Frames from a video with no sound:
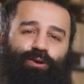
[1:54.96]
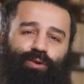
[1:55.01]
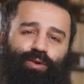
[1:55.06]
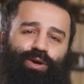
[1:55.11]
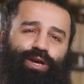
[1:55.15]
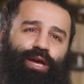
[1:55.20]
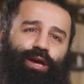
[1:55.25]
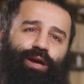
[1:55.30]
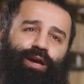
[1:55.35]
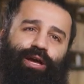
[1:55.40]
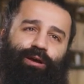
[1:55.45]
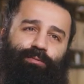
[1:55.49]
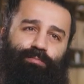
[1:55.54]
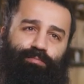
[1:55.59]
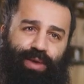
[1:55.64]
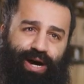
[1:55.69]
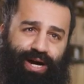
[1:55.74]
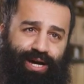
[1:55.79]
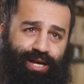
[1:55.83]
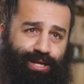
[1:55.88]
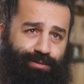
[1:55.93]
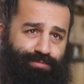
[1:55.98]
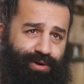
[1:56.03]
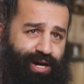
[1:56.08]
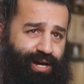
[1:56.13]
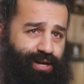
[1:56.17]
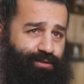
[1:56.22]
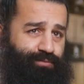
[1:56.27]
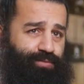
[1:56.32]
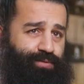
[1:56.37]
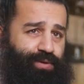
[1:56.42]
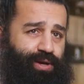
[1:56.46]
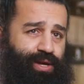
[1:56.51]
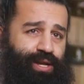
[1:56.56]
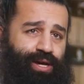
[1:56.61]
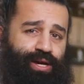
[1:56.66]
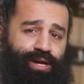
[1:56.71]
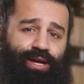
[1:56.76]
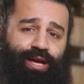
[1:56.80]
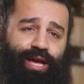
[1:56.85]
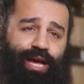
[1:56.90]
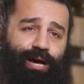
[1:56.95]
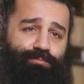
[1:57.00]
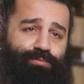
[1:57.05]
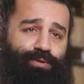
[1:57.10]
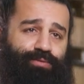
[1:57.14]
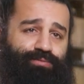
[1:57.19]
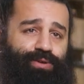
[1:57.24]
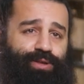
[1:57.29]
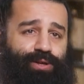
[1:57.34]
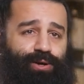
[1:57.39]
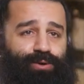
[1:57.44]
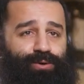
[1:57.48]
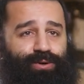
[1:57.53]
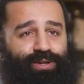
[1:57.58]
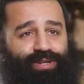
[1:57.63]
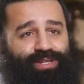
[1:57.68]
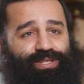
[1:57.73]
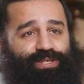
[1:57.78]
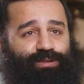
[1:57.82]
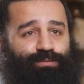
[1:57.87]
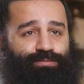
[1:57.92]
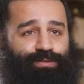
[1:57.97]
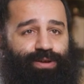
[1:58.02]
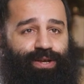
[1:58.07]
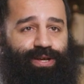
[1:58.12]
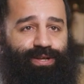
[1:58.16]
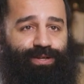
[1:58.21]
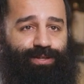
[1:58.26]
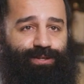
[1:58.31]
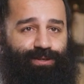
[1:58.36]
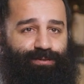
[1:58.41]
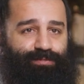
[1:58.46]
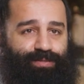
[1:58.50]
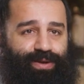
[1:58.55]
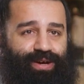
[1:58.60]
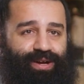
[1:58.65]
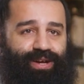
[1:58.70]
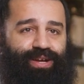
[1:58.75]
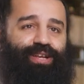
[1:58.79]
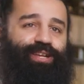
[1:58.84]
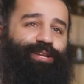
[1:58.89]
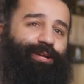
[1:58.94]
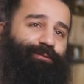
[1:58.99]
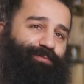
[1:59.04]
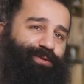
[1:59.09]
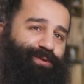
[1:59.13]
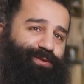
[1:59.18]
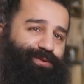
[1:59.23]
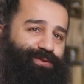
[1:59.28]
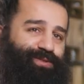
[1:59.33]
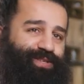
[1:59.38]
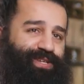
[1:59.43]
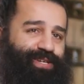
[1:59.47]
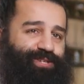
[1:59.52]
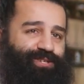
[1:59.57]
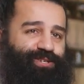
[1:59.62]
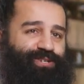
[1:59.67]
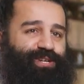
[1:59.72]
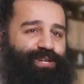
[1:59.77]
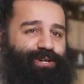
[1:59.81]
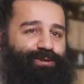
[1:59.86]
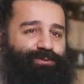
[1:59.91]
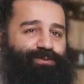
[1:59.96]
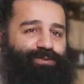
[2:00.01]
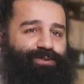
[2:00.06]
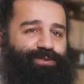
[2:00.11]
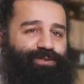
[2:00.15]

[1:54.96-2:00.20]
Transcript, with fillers: okay, mach lieber einen Fehler, aber wiederhol diese Fehler nicht mehr. Dann bist du sehr schlau.